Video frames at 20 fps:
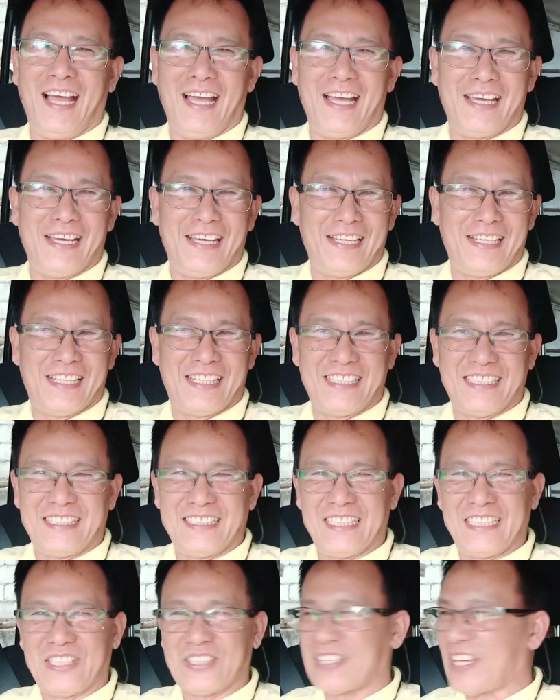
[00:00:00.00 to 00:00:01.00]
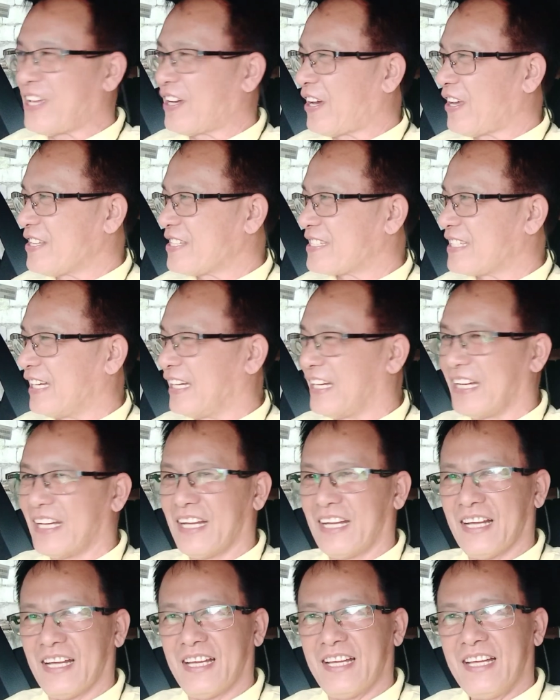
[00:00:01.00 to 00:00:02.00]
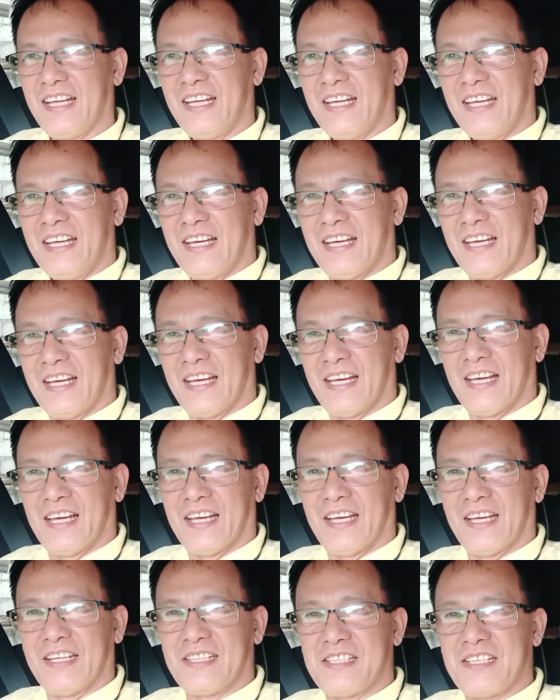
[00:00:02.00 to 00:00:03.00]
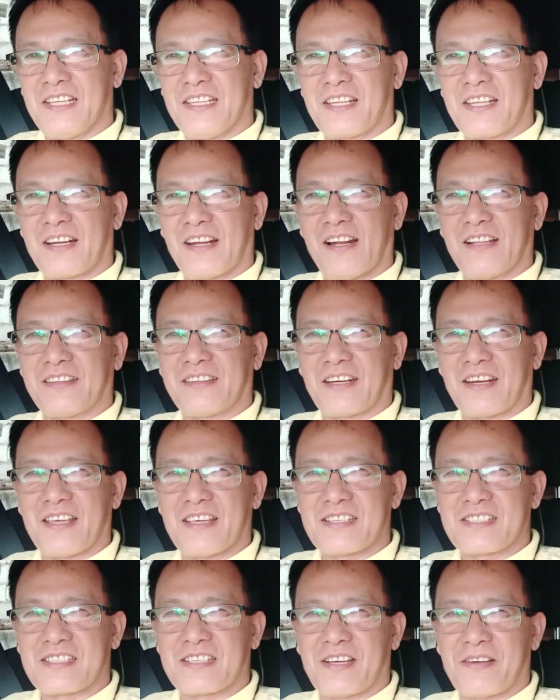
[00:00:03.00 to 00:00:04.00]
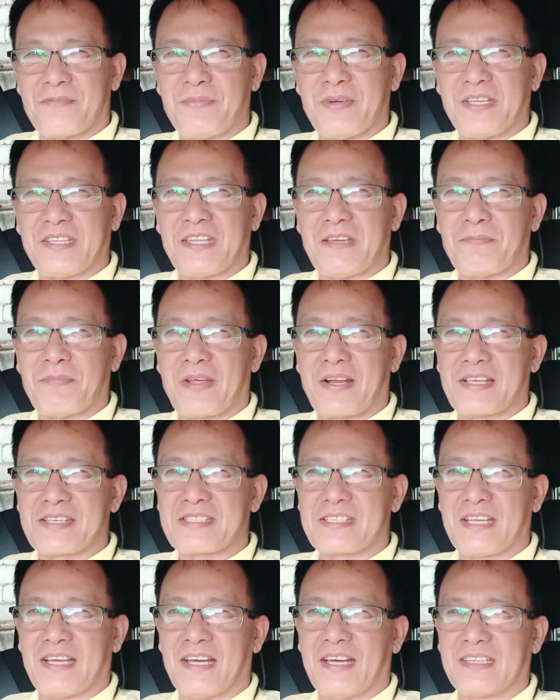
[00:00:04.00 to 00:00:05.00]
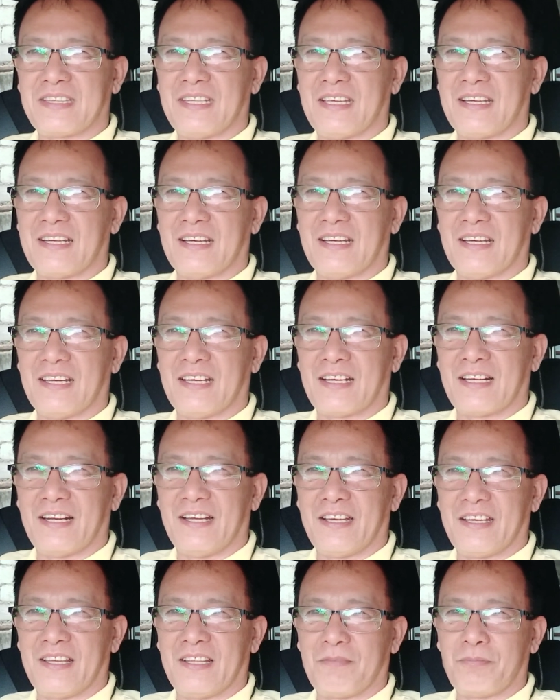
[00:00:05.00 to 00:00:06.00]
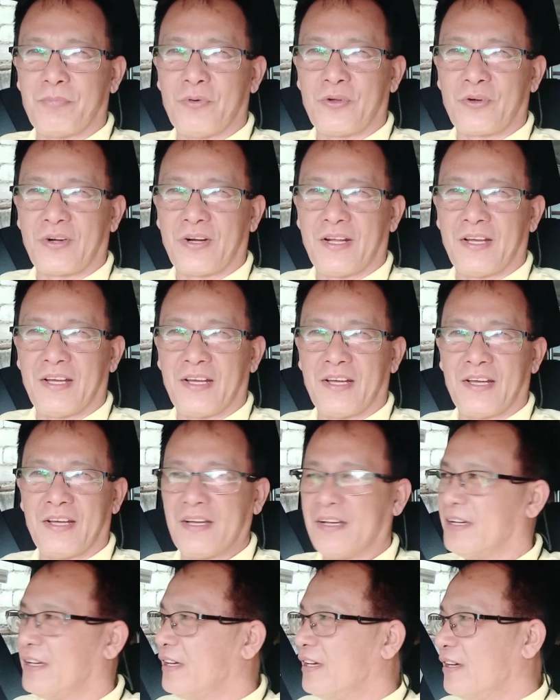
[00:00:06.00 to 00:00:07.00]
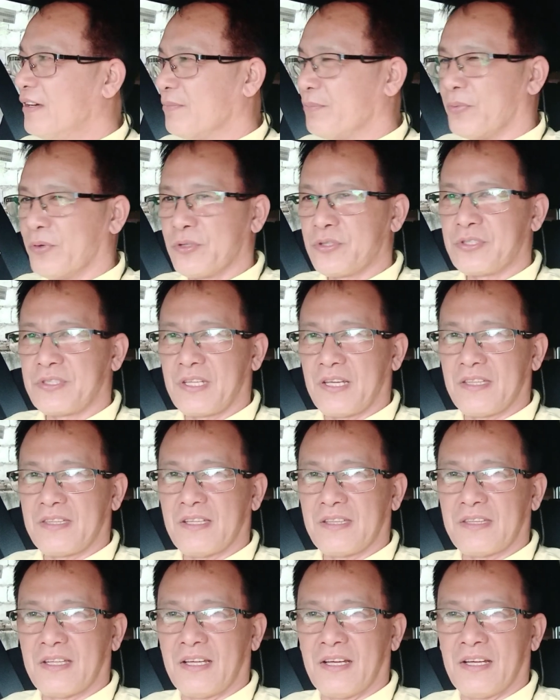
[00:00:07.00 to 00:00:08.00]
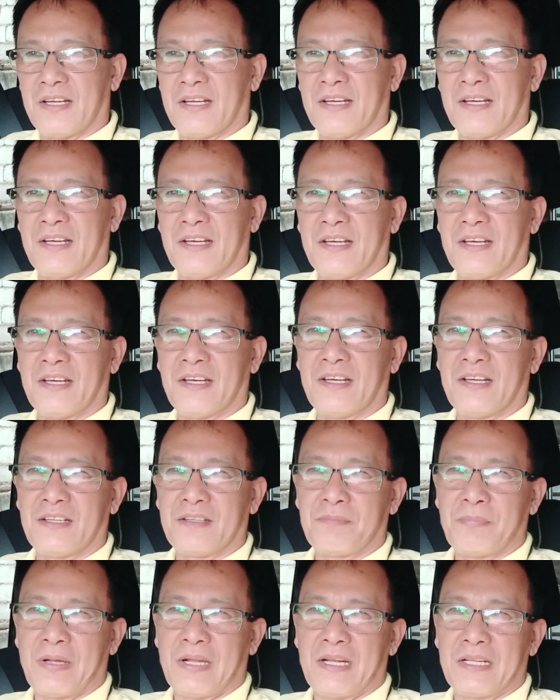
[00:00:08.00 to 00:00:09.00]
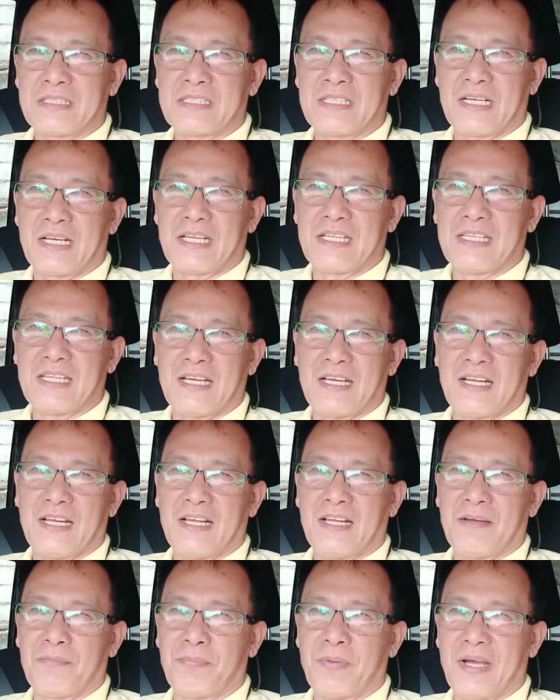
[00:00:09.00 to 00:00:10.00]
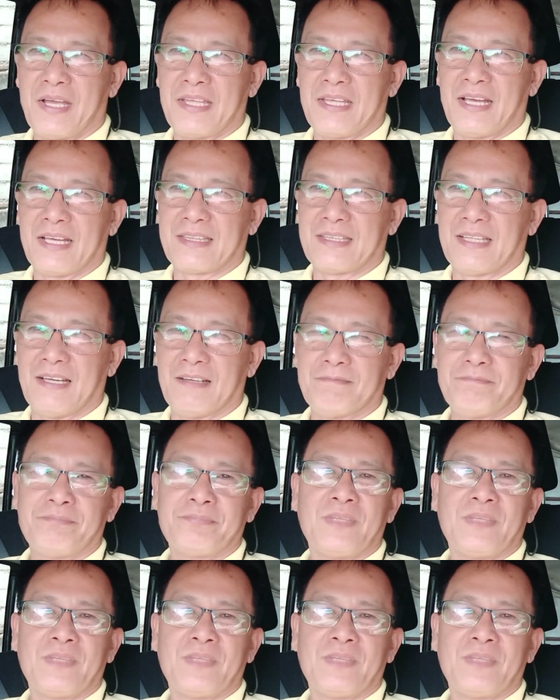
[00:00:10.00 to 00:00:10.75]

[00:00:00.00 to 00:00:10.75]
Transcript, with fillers: Ayan, nandito tayo ngayon sa uh, General Trias Cavite para sa ating uh, client for uh, post uh, para sa kanyang uh, paayata